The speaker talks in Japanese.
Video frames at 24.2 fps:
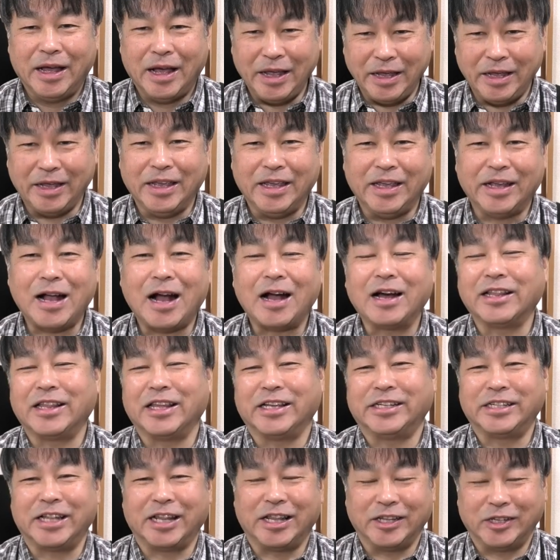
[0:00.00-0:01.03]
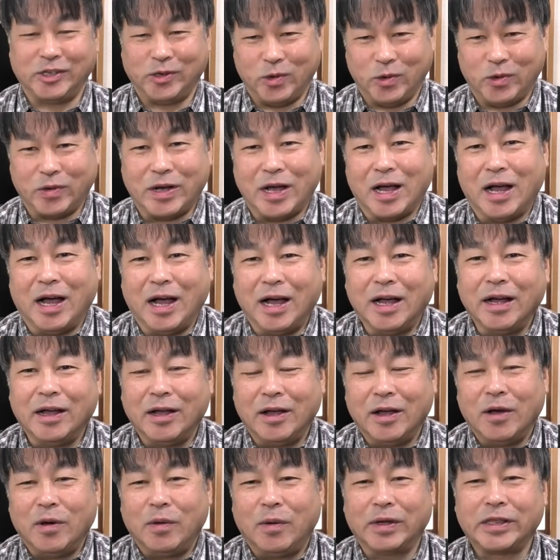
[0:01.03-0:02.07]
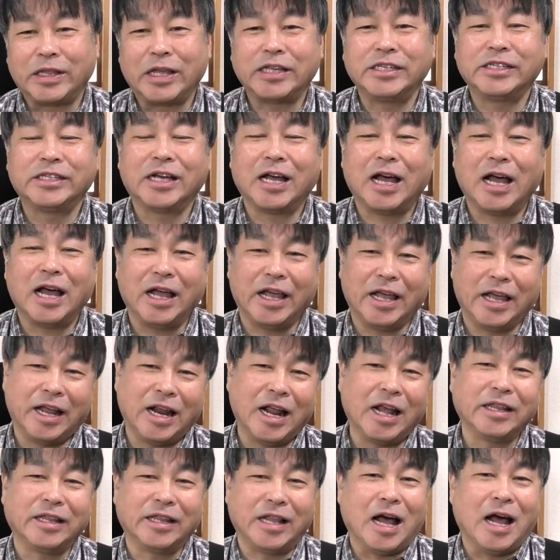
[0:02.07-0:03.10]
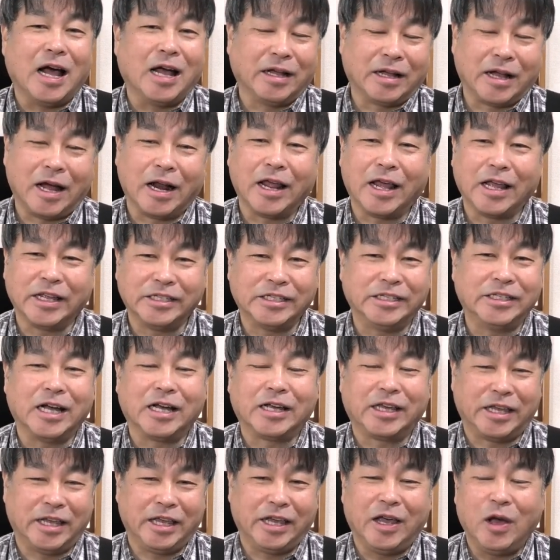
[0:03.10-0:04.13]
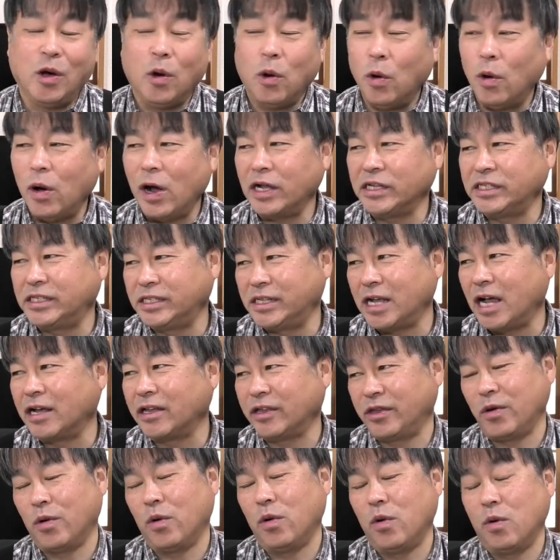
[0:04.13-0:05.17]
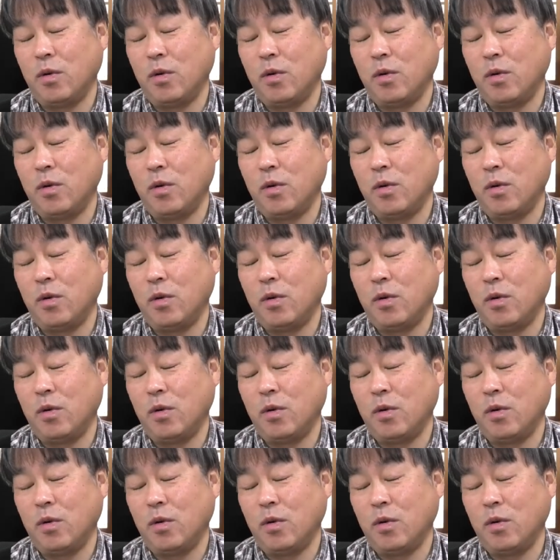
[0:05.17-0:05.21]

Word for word: はいいかがでしたでしょうか私が選んだガレージジャッキ大橋産業